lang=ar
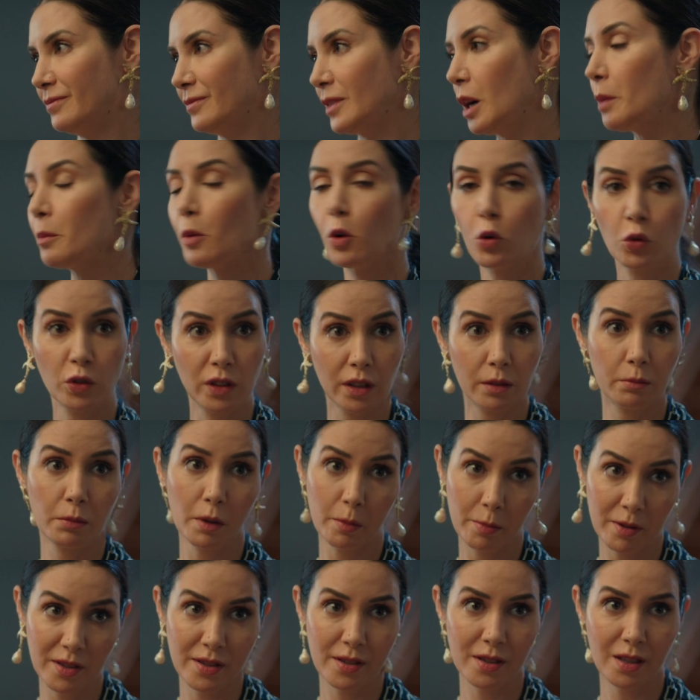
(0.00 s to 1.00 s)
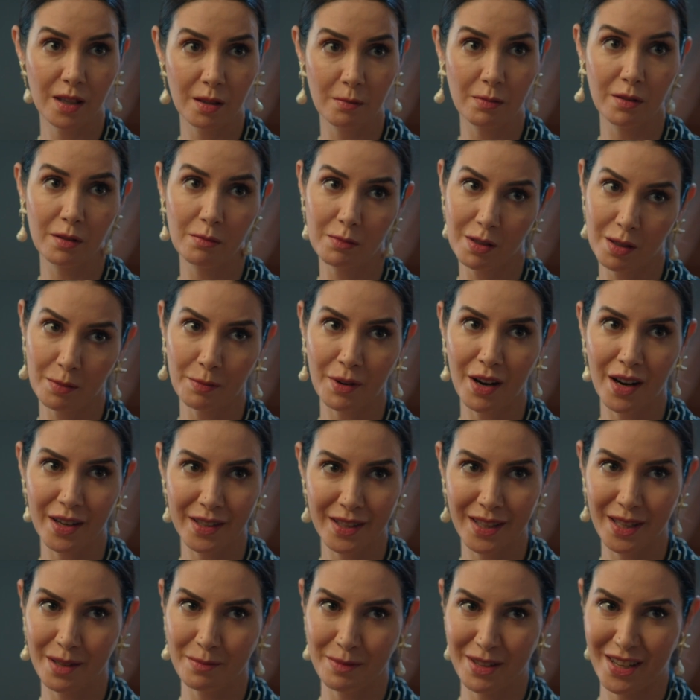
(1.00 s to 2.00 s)
بس عندها اهتمام بالعمارة مثل
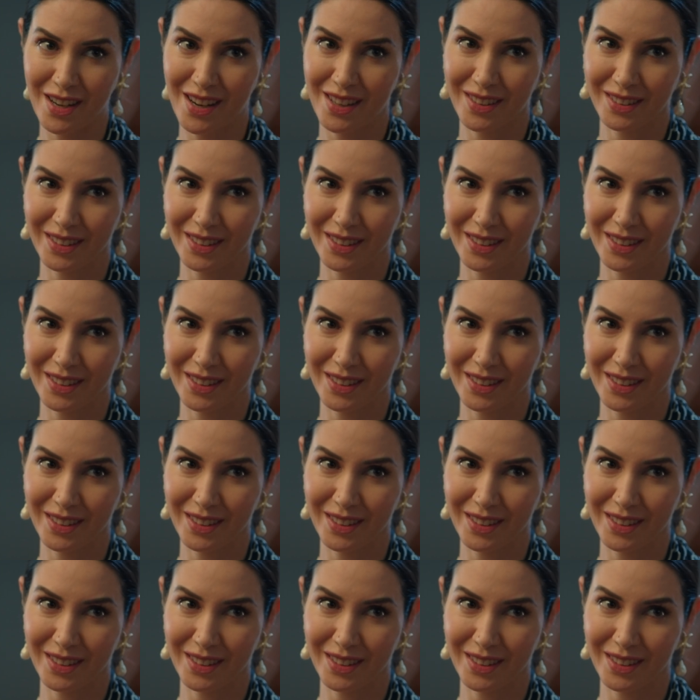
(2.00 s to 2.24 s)
المرحوم